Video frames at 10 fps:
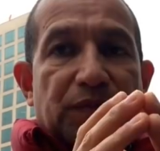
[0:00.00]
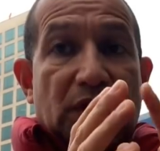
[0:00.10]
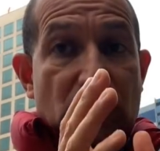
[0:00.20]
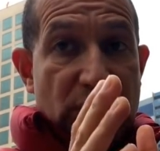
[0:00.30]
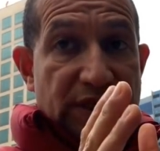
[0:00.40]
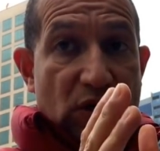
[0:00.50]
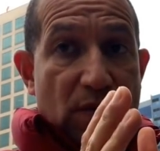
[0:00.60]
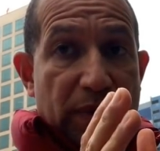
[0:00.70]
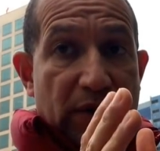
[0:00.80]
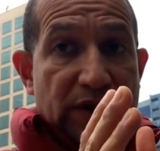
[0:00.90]
Entonces se
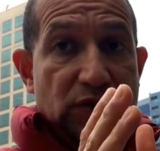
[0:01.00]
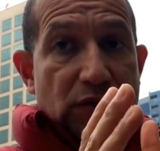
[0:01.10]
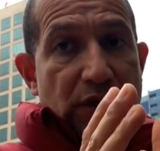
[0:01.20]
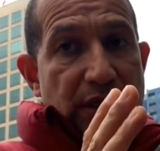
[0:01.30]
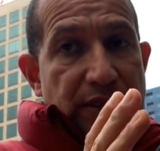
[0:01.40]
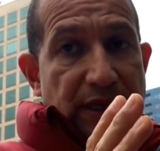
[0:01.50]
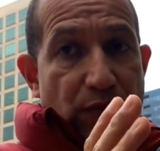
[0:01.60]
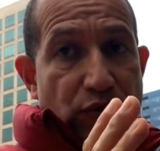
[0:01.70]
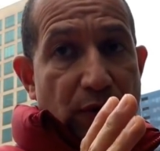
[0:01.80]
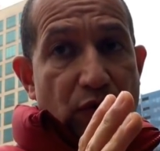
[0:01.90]
comparó eso,
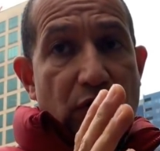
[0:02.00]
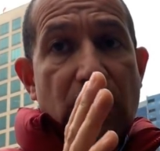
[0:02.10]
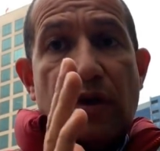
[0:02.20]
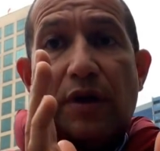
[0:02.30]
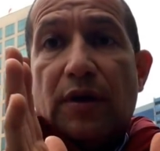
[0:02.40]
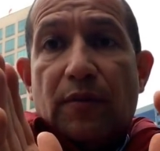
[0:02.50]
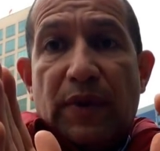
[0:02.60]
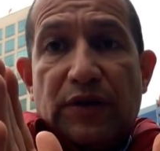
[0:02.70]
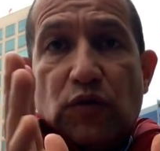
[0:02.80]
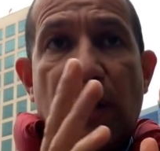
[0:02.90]
salbutamol
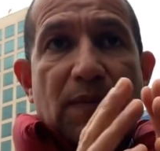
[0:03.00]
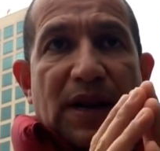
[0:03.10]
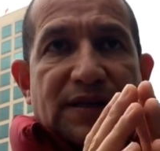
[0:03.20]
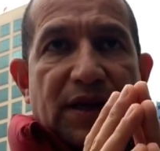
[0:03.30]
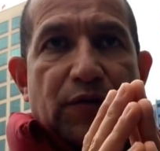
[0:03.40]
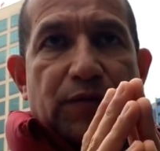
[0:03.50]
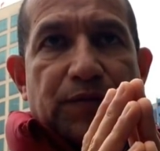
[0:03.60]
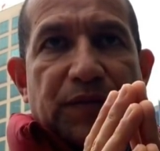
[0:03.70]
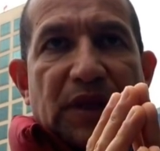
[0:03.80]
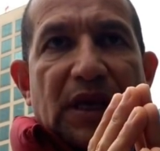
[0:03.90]
versus el placebo
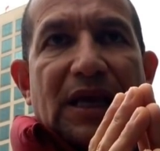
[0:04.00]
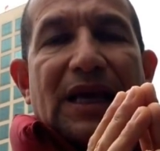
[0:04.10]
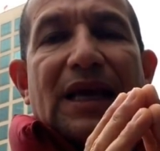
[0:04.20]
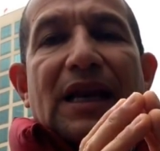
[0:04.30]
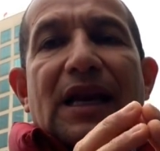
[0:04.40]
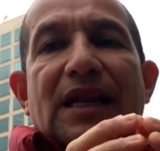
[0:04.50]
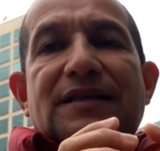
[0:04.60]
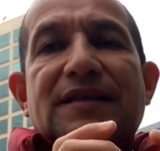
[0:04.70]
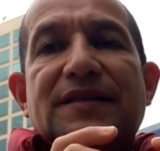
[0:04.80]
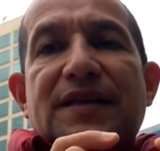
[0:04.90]

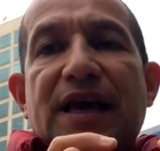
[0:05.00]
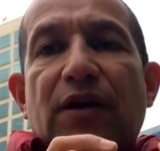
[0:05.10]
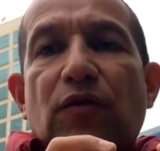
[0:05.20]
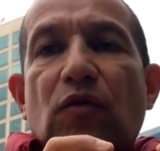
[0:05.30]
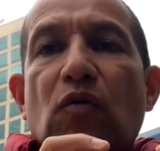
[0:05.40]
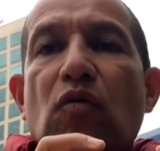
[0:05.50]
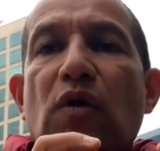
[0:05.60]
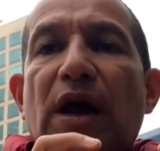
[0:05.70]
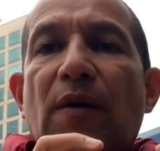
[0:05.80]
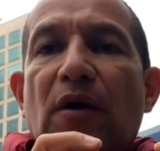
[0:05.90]
les hicieron
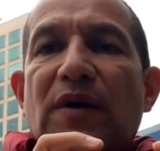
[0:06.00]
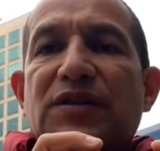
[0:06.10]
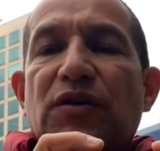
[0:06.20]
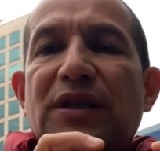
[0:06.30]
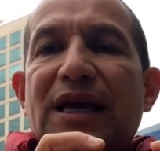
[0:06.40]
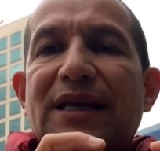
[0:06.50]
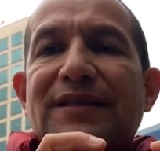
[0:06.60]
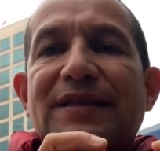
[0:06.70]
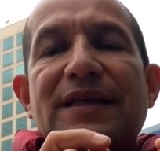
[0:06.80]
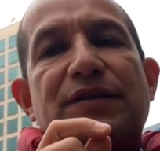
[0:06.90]
una evaluación de
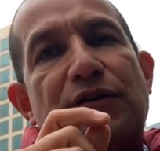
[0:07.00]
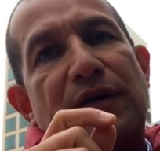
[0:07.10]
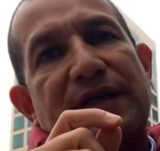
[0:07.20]
ejercicio